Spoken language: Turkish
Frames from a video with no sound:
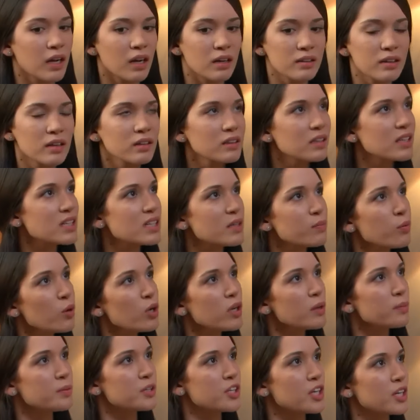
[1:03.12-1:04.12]
Leyla'dan nasıl
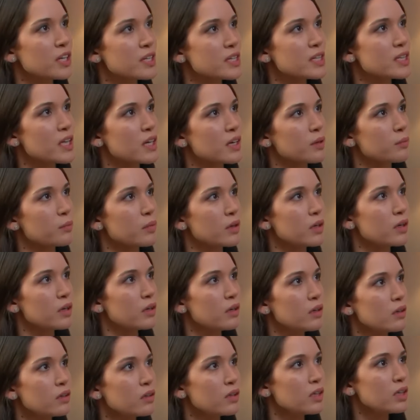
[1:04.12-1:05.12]
böyle bir şey isterim?
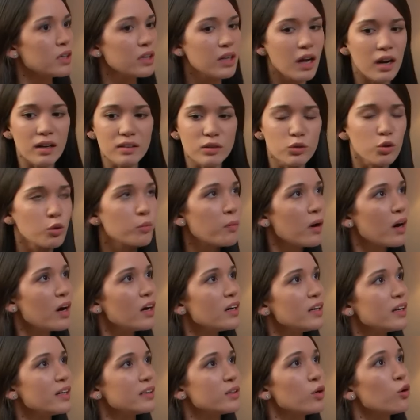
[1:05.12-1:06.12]
Yıllardır o
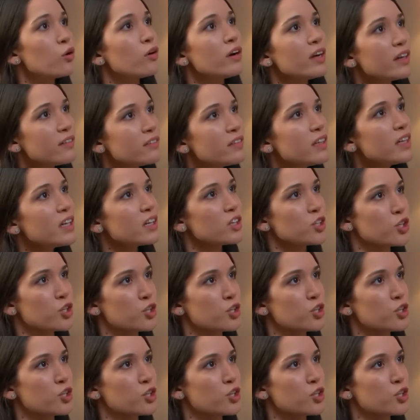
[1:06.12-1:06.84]
mahallede, o evde